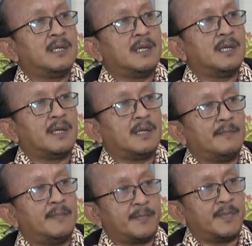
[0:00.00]
pendingin.
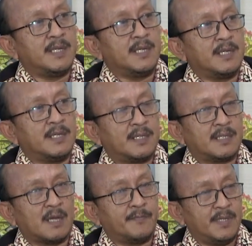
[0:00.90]
Lemari ya? pendingin, iya.
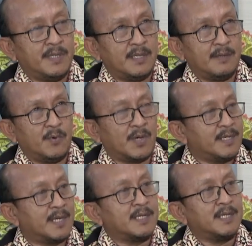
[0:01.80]
tapi bukan
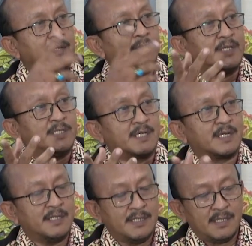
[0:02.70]
yang di freezer,
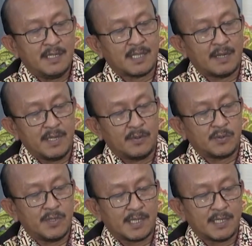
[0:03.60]
iya. tapi yang
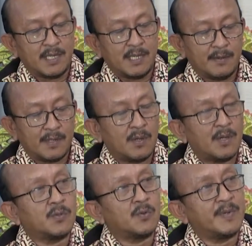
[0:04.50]
untuk yang di
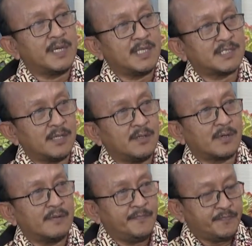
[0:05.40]
untuk pendingin sayur
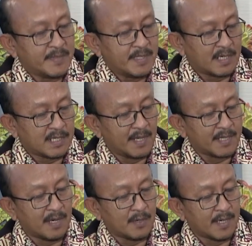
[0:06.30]
iya. yang di bagian
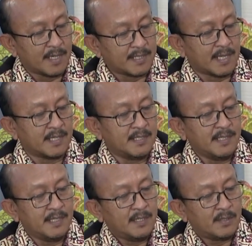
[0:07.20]
bawah. Nah,
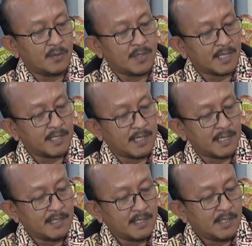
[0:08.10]
gunanya
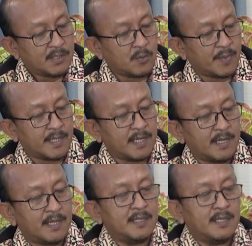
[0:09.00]

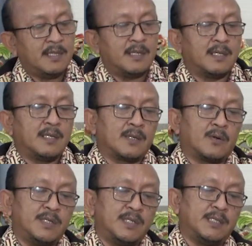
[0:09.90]
supaya uh,
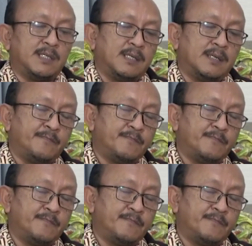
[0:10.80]
kondisi